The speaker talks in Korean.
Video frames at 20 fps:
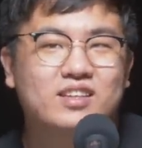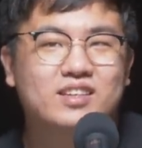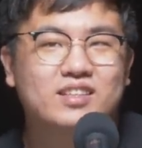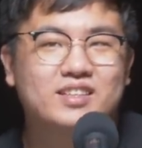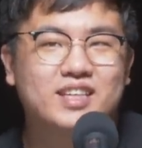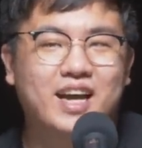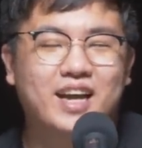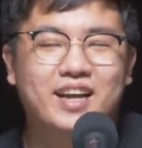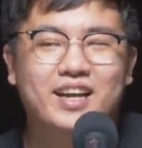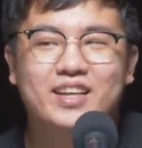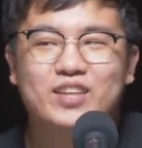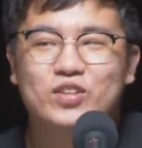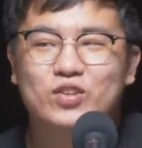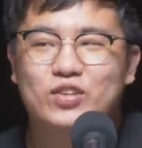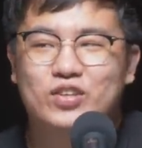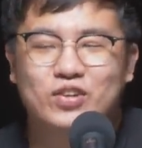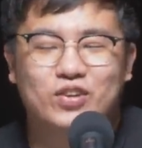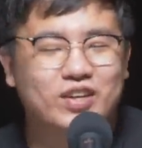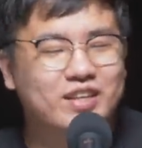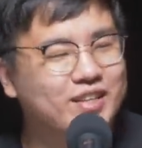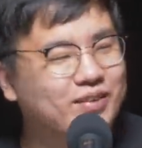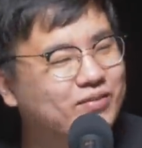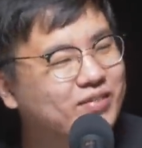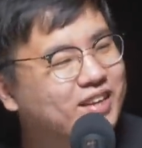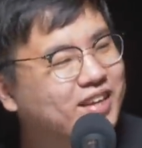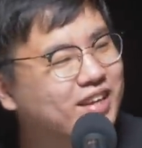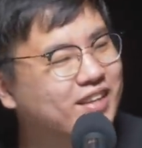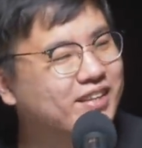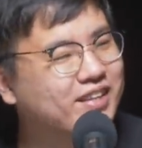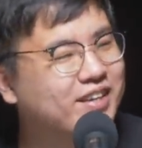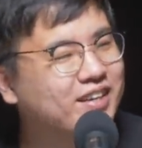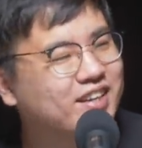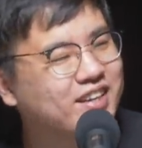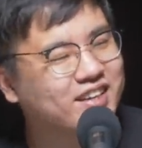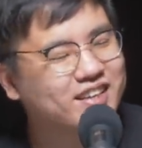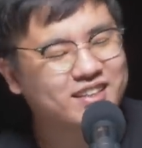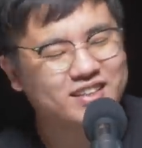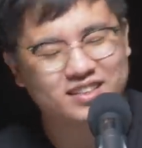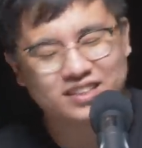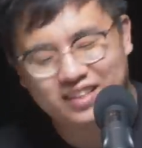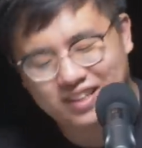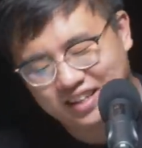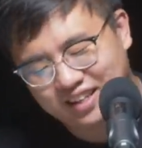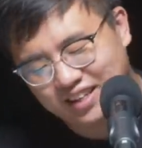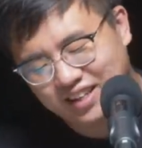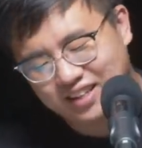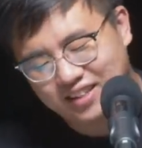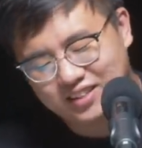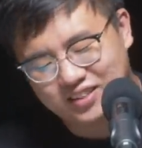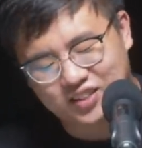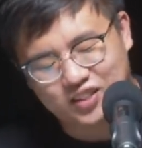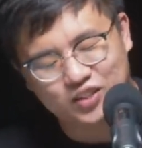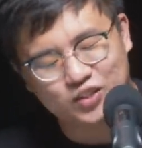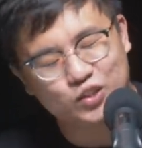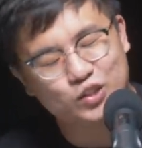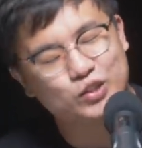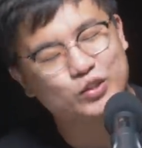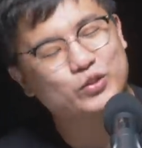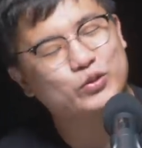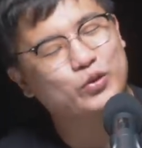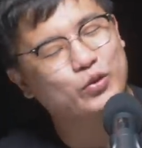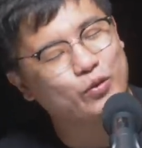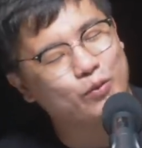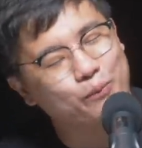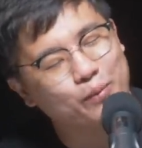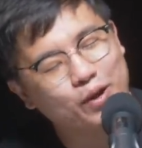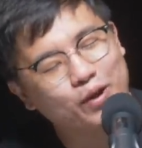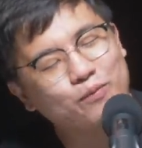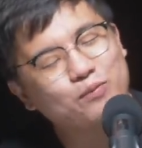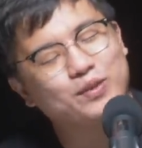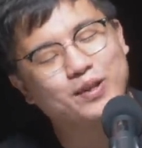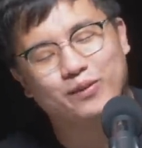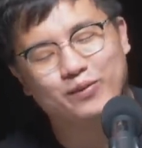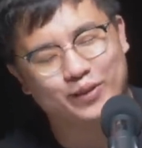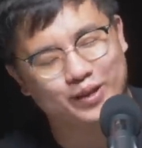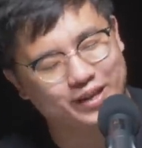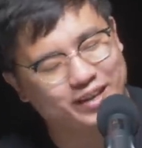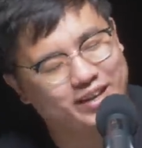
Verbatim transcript: 이게 잘해서 기억에 남는 게 아니라 진지의료원 폐업 때문에